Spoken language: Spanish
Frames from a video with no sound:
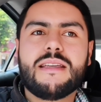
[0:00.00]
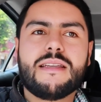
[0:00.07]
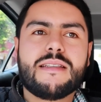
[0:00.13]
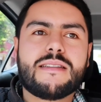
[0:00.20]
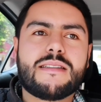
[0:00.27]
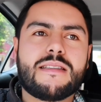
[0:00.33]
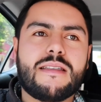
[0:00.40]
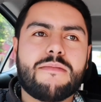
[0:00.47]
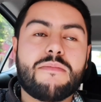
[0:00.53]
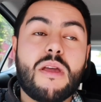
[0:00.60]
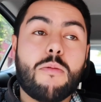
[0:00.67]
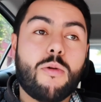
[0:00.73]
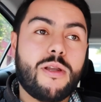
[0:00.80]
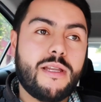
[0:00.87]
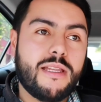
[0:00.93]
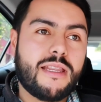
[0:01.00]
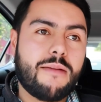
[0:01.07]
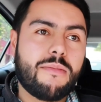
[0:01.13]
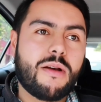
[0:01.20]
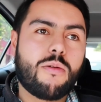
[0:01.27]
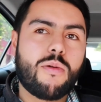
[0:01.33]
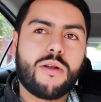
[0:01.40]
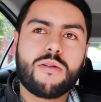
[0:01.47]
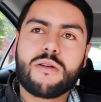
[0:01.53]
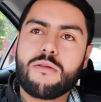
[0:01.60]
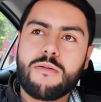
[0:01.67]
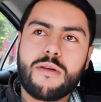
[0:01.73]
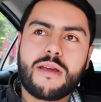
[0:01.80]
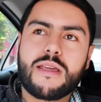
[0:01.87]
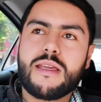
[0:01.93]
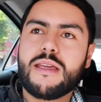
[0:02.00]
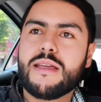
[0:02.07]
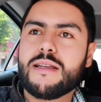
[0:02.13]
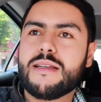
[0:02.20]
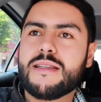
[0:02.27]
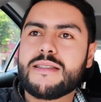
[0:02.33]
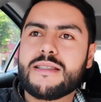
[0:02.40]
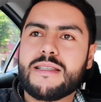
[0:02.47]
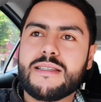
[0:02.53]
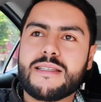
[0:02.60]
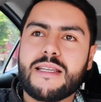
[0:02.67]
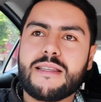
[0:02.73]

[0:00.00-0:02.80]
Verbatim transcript: Este, mi abuelita, me acuerdo que vivía aquí en, este,